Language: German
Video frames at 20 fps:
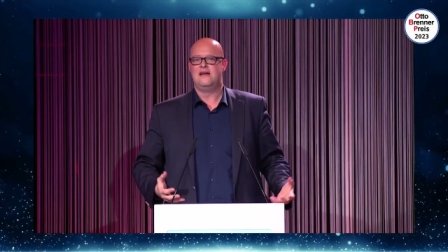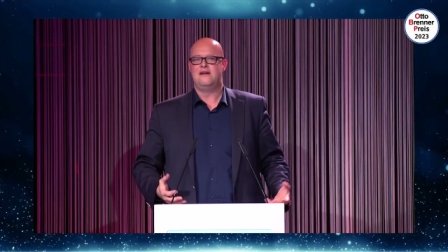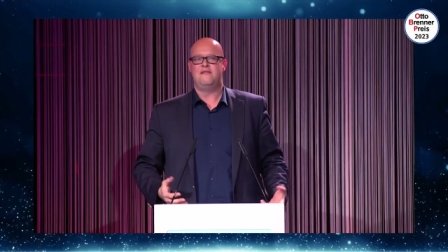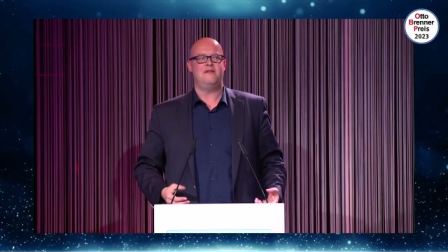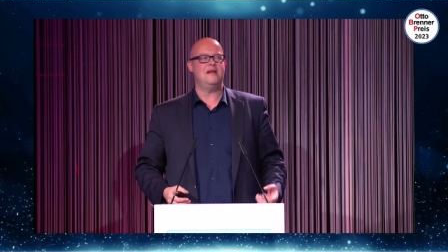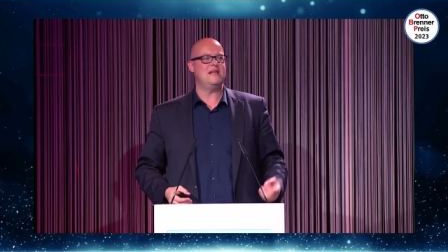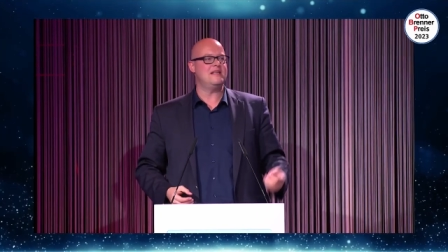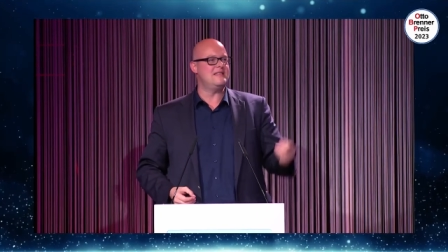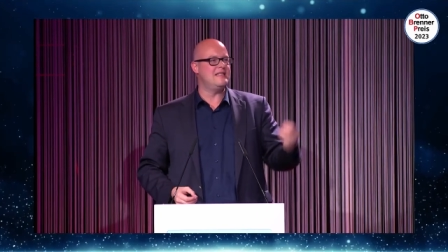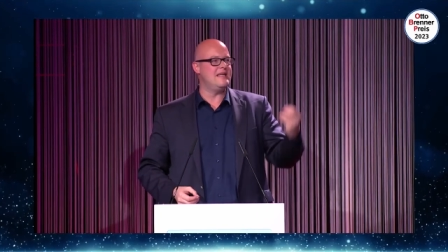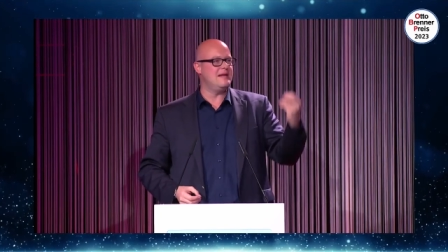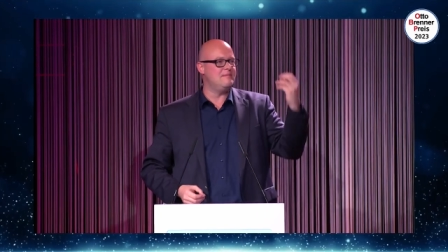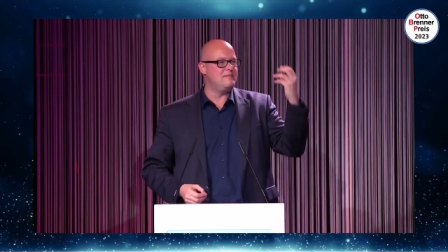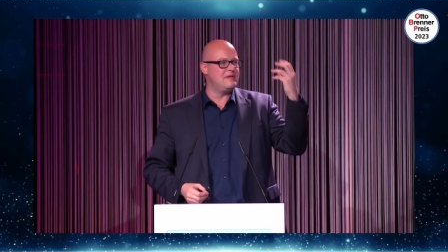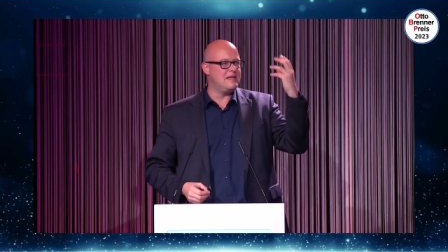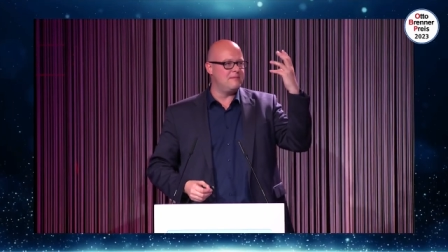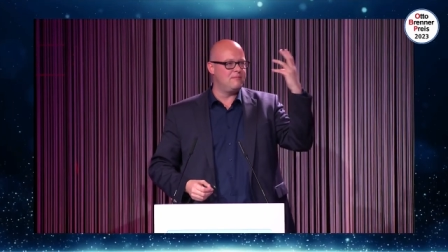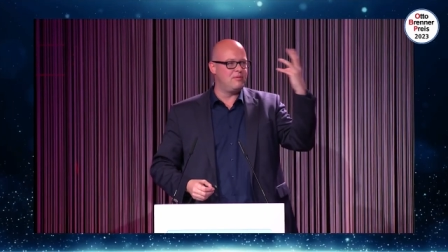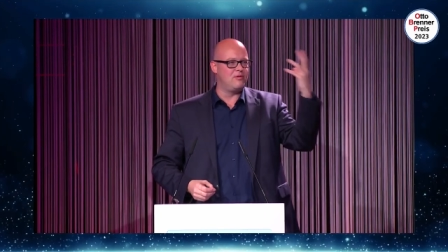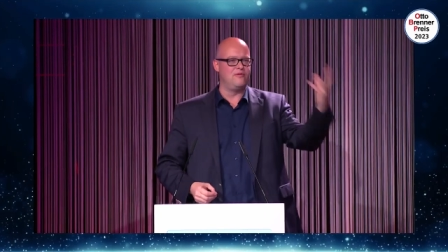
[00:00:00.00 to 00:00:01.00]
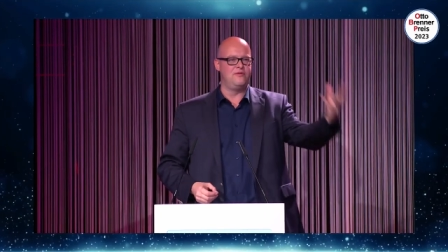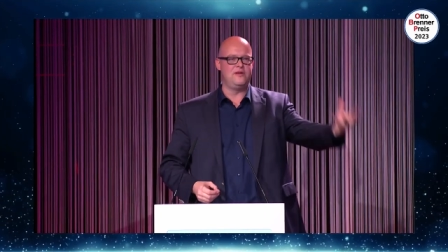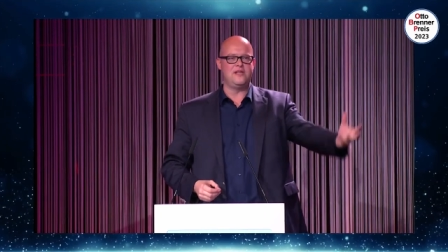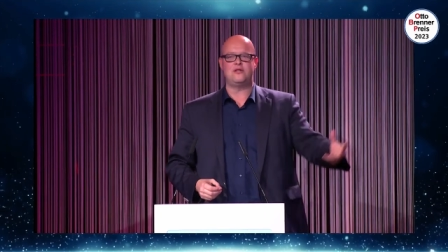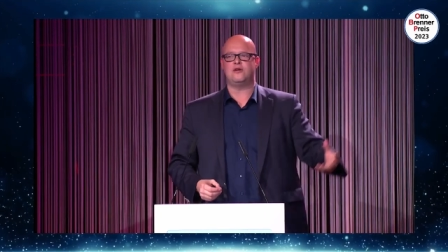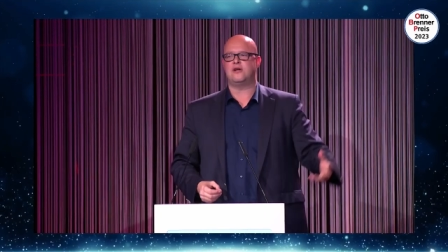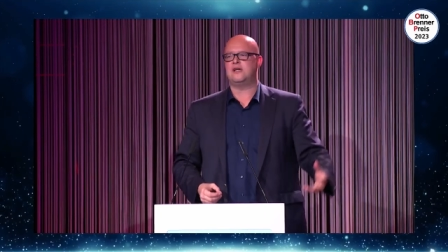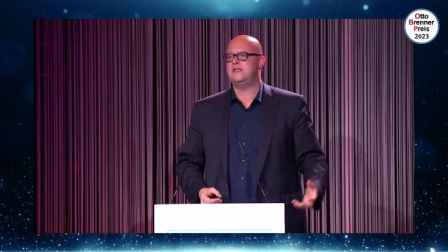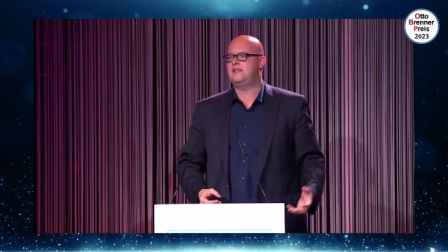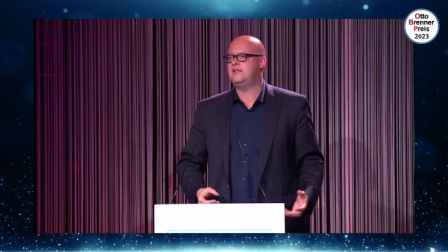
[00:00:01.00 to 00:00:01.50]
wenn es neben den
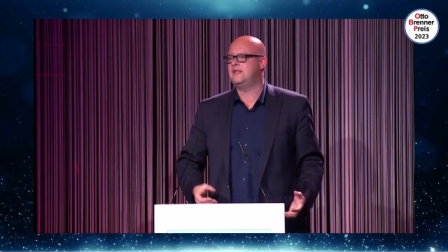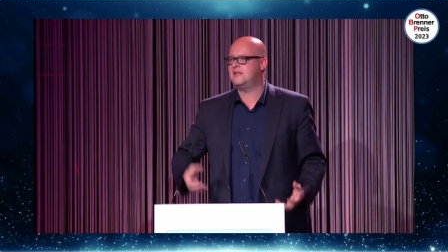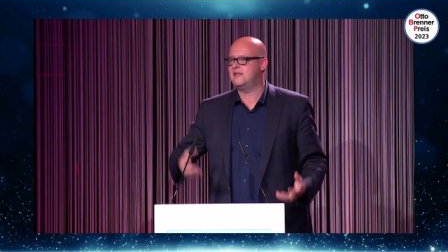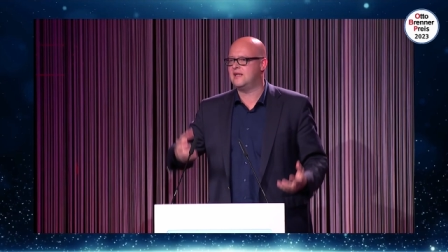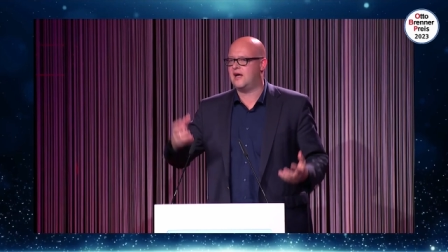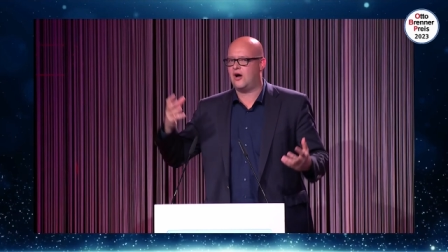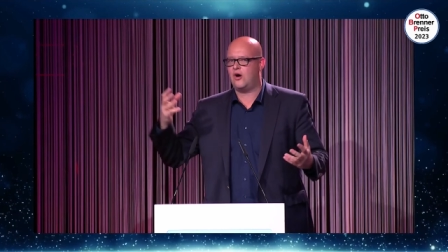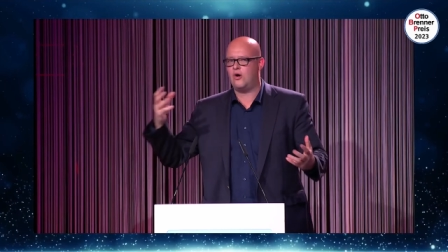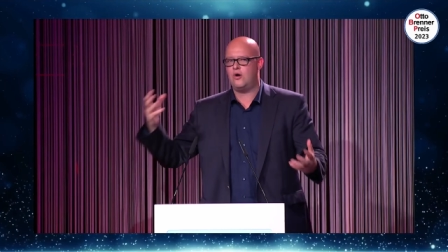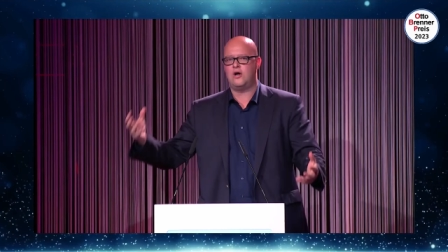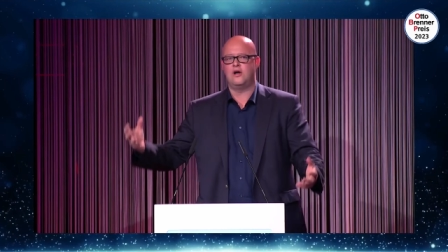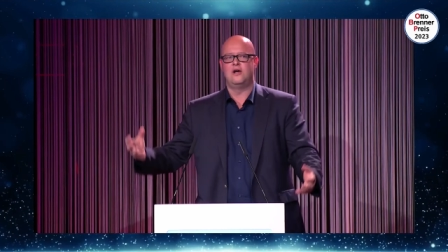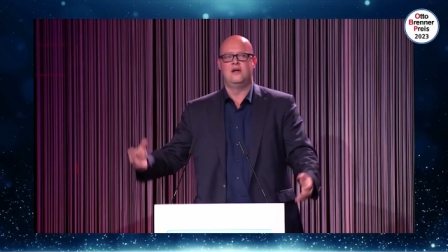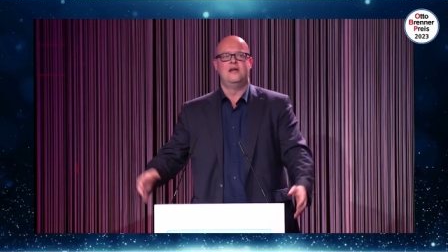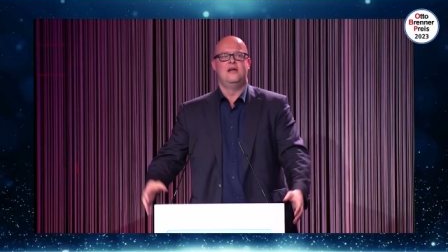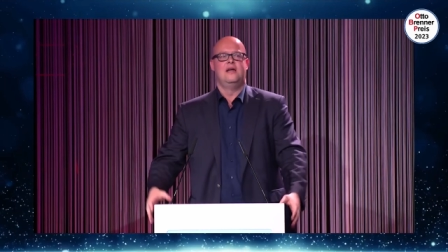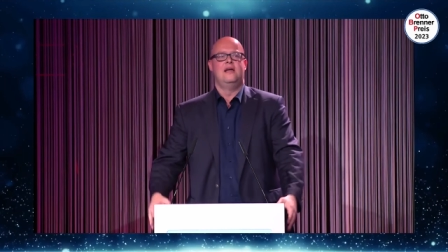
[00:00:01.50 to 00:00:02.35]
profitorientierten auch